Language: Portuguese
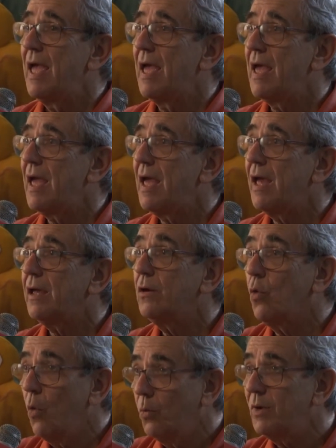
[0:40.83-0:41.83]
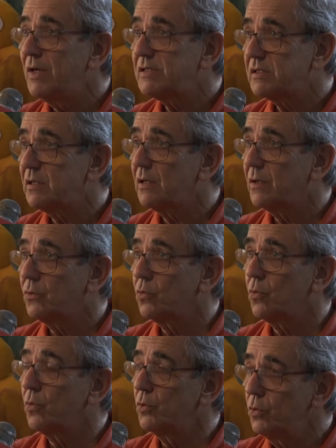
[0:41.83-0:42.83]
É, e como esse
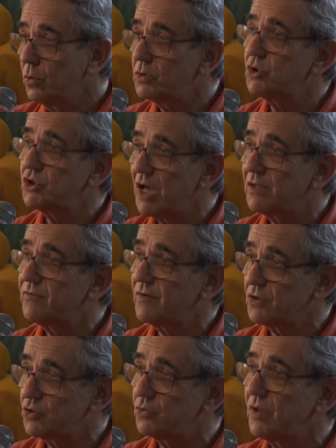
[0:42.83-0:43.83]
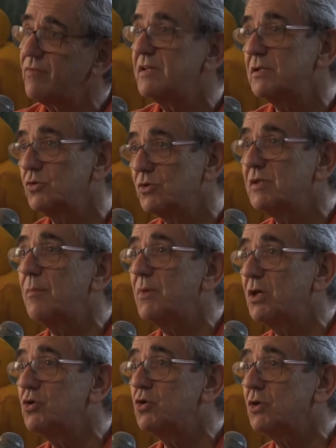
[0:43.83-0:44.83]
ano o Núcleo de Teatro Infantil está fazendo
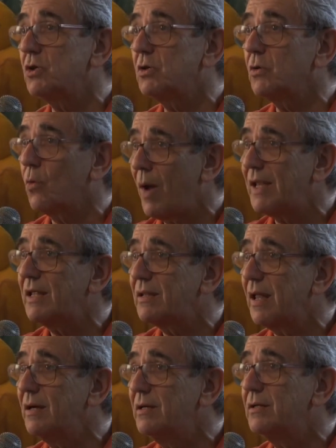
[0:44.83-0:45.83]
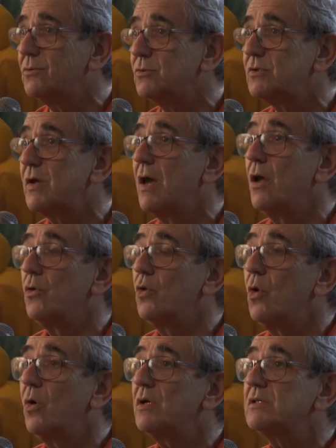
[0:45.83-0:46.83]
justamente 40 anos,
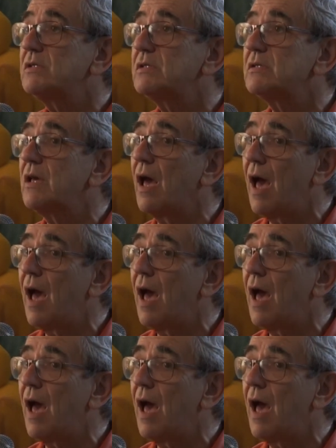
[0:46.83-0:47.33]
nós